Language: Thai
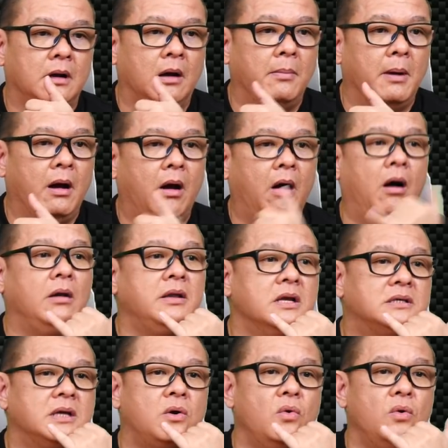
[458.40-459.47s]
เขาแบบอ๋อเดี๋ย
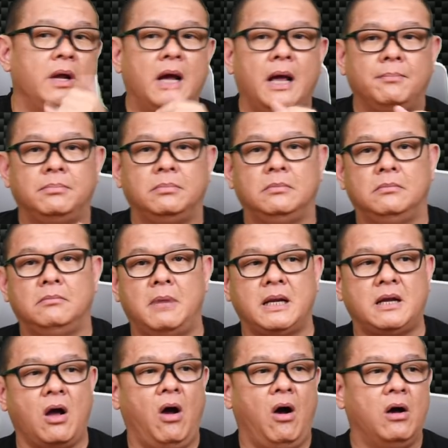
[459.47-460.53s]
วสักครู่นะครับ มัน
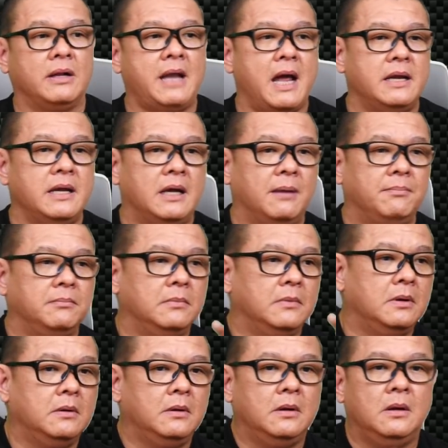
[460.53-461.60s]
ก็ออกได้นี่ครับ
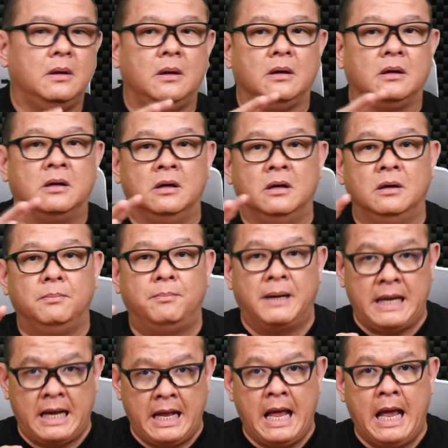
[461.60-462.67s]
คือพ
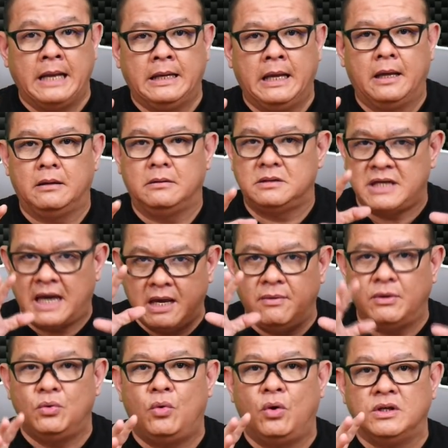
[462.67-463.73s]
นักงานเนี่ยใช่
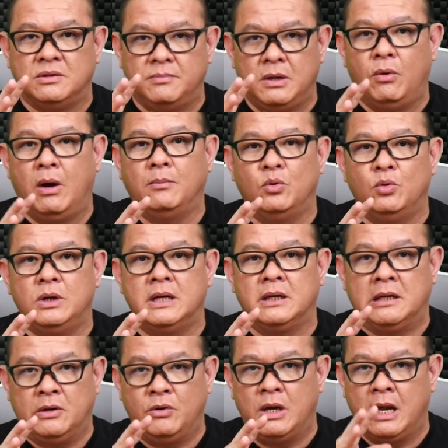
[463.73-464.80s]
ว่าทุกคนจะมีความรู้เรื่อง
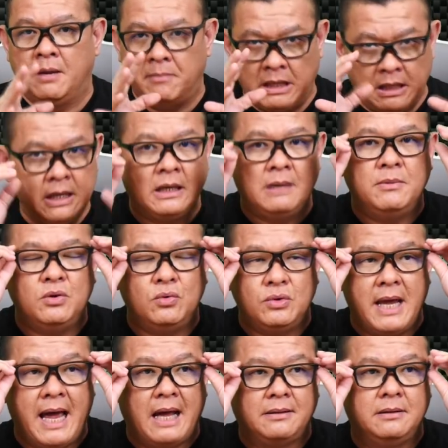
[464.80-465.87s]
นี้ด้วยนะ มันเรื่องนี้มันยุ่ง
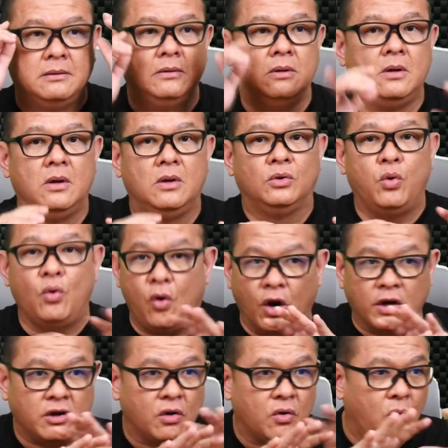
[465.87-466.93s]
ยากนะทุกค
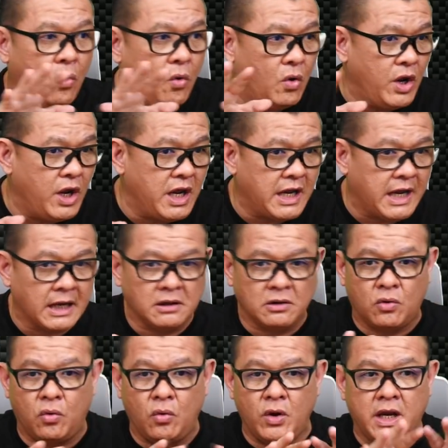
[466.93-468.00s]
นก็คุยกัน
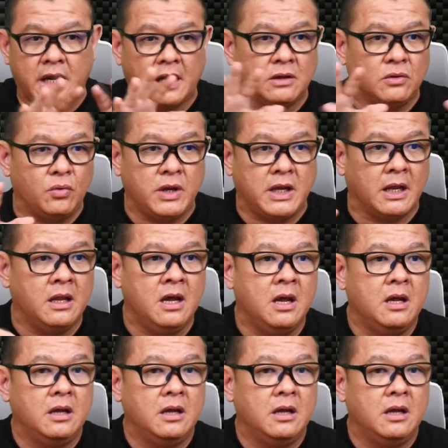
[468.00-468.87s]
คุยกันคุยกัน